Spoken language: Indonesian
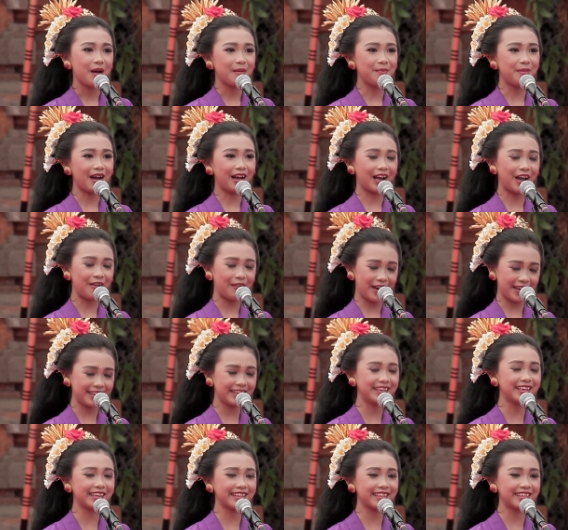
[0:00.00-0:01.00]
Bagawat
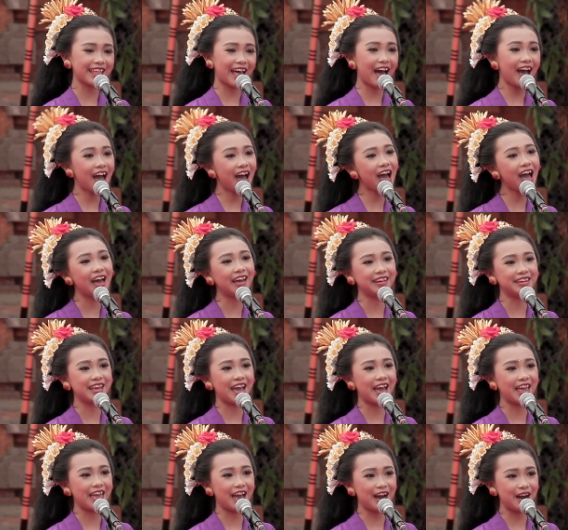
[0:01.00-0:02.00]
Gita
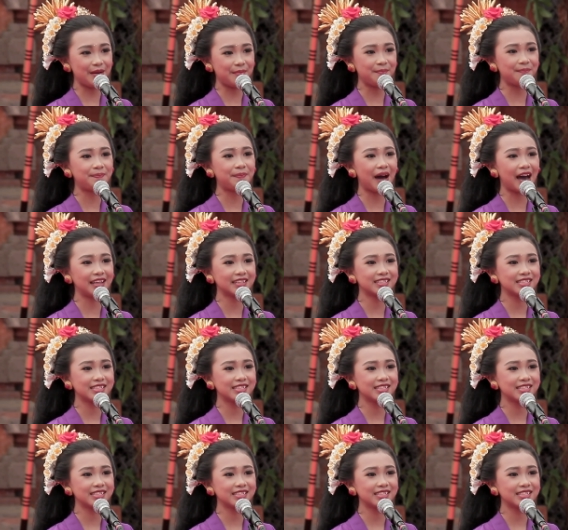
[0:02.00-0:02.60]
Adiaya 4